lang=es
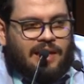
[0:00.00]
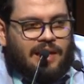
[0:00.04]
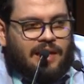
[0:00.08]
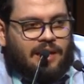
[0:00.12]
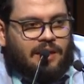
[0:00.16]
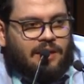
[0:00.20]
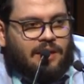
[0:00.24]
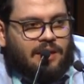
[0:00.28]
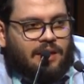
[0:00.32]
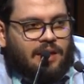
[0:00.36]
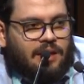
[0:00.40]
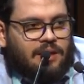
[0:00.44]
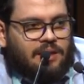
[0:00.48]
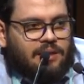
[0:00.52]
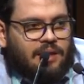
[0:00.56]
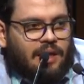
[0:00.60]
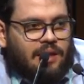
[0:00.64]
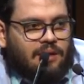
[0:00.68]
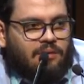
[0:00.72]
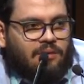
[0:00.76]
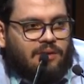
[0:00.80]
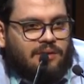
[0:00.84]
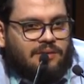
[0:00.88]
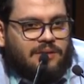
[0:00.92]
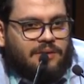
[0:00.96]
En la
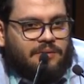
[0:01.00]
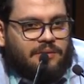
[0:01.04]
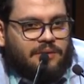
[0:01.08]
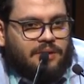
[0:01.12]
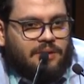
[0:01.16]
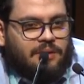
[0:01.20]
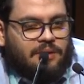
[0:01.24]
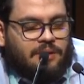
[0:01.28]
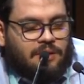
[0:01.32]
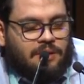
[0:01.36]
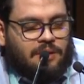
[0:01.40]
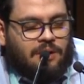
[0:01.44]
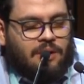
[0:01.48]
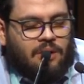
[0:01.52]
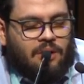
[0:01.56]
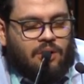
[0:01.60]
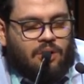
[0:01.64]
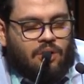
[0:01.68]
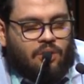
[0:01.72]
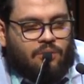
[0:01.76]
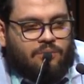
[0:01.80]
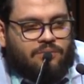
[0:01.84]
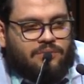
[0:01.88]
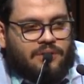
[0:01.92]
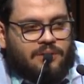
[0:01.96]
realidad, lo que se viene
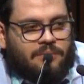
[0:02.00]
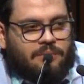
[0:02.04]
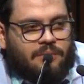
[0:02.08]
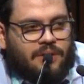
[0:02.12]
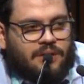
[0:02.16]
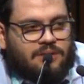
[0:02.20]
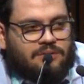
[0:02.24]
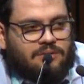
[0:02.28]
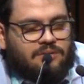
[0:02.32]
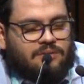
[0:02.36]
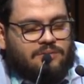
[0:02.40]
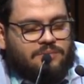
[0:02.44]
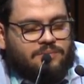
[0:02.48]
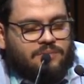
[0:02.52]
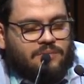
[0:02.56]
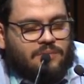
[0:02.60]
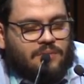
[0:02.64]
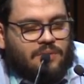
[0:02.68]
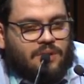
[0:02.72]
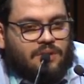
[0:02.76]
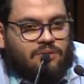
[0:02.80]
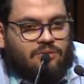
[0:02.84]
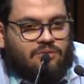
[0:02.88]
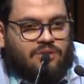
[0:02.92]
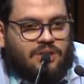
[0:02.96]
observando
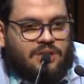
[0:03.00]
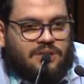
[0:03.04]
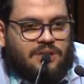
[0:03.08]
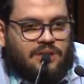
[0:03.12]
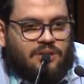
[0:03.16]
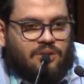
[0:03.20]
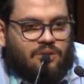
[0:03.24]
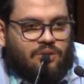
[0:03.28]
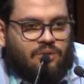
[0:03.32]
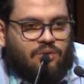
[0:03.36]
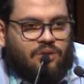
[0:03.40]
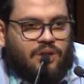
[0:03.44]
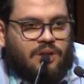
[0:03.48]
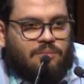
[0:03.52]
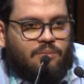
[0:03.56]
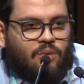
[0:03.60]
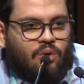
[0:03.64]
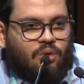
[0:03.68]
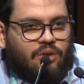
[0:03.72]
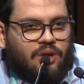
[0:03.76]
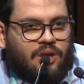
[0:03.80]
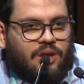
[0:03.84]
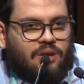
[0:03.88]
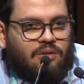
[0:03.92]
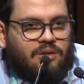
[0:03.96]
es un deterioro del
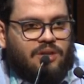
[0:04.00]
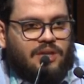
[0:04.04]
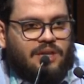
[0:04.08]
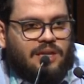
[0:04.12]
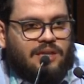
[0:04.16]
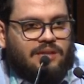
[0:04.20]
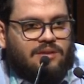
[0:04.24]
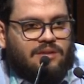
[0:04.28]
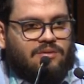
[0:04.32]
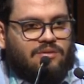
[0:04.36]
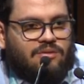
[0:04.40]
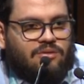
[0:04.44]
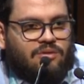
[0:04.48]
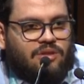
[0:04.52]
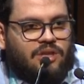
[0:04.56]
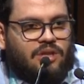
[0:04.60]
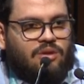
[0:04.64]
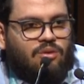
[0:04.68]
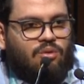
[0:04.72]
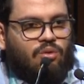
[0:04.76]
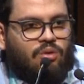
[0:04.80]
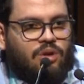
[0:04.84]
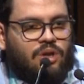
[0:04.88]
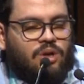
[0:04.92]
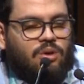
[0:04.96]
modelo y de la intención
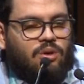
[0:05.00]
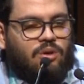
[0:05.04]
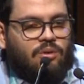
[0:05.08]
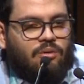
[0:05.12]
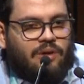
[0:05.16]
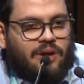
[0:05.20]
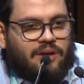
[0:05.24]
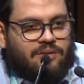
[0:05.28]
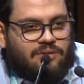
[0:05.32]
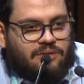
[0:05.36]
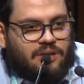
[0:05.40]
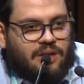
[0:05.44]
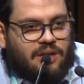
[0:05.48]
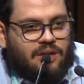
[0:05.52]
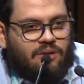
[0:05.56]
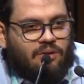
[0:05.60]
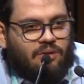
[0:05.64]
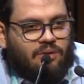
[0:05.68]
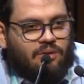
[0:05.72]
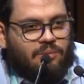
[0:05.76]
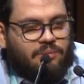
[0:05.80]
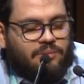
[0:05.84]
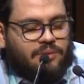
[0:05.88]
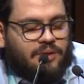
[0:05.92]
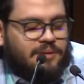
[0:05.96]
del currículo vocacional en
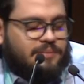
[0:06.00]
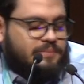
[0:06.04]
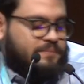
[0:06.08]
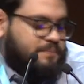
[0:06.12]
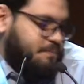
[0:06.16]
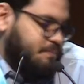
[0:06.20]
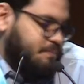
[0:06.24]
Colombia.